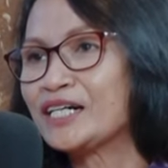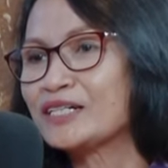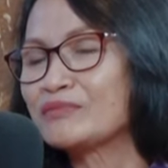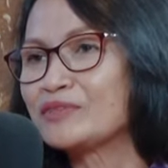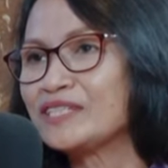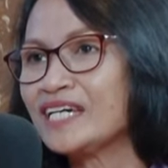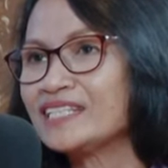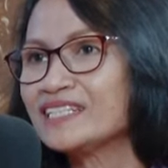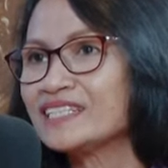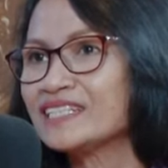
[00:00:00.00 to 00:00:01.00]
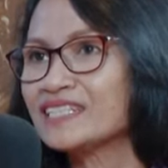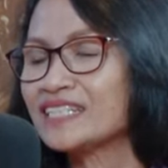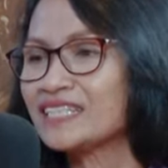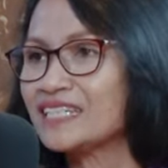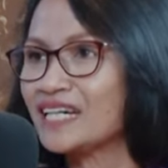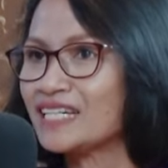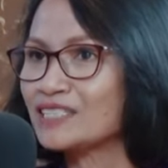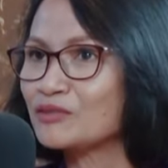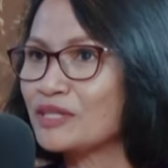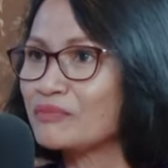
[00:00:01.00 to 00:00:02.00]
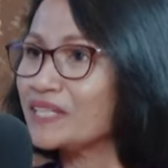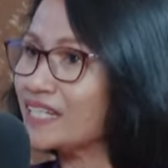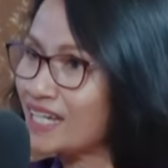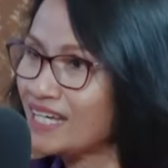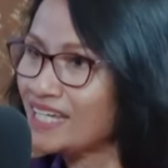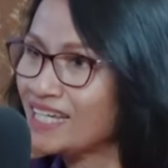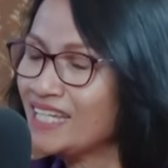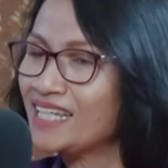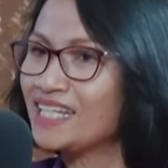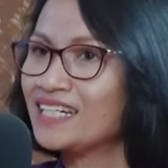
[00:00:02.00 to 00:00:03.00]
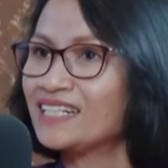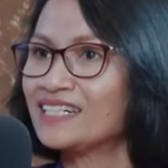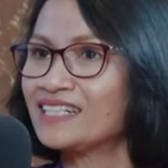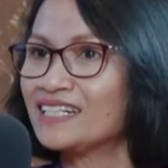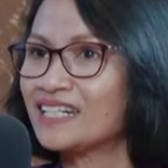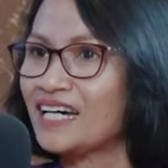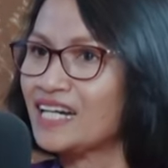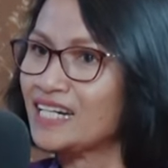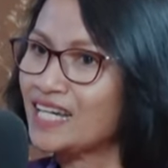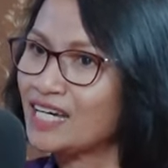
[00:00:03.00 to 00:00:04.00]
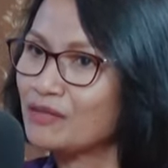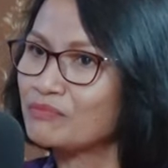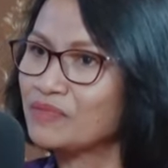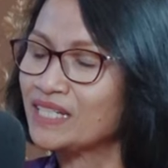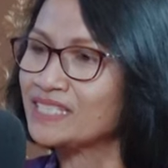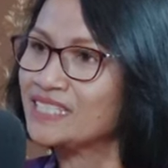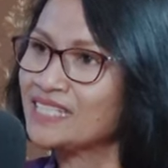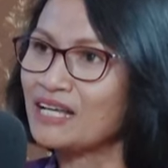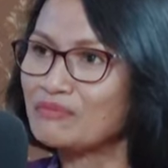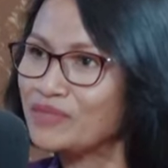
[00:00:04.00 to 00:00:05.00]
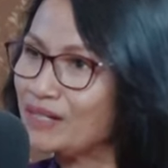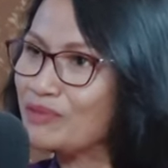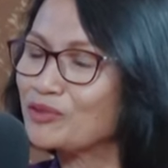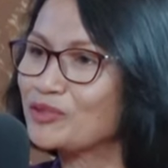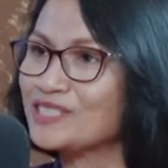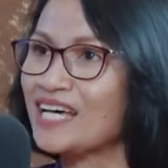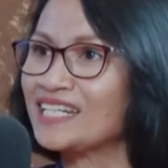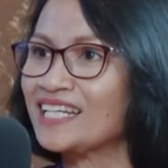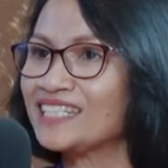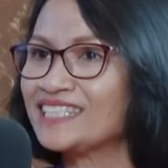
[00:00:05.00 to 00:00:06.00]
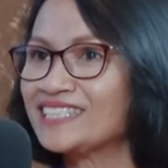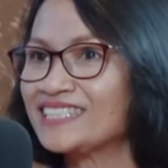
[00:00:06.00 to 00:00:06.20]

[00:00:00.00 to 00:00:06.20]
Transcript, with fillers: kemudian uh, ketika sudah menikah hmm. uh, karena bekerja sambil mengurus anak nih ke